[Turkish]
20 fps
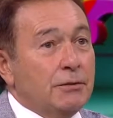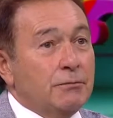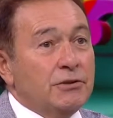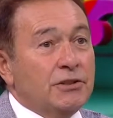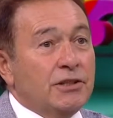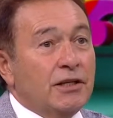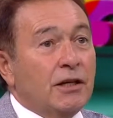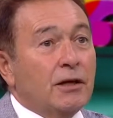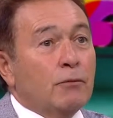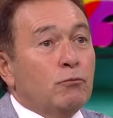
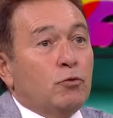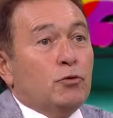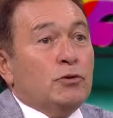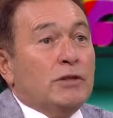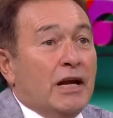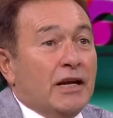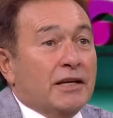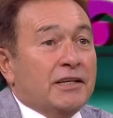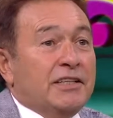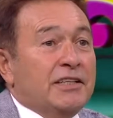Alıyor yani.
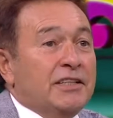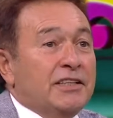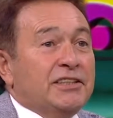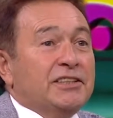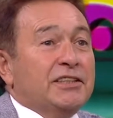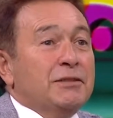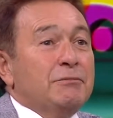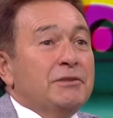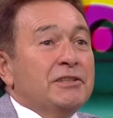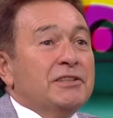Bunlar evet.
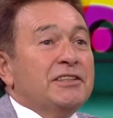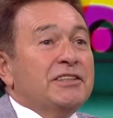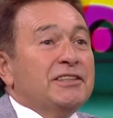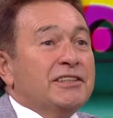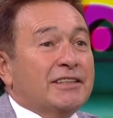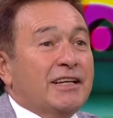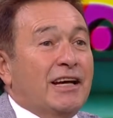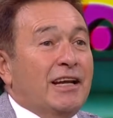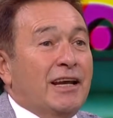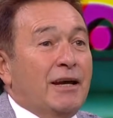girişimci,
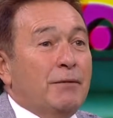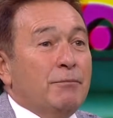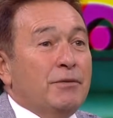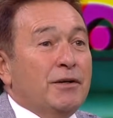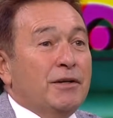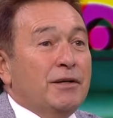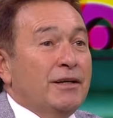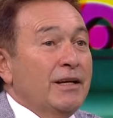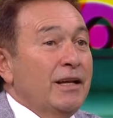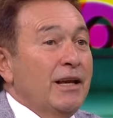risk alan
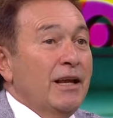bir